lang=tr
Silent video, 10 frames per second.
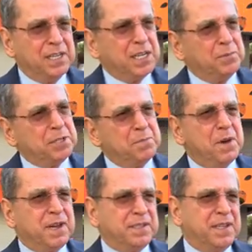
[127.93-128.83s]
işte bizim
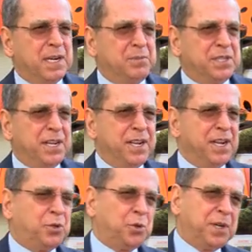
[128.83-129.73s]
mağazalarımızdan en
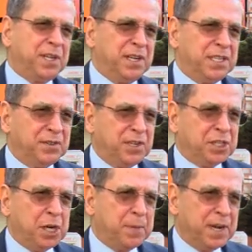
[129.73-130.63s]
az şu kadar
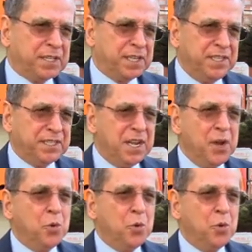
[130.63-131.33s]
alışveriş yaparsanız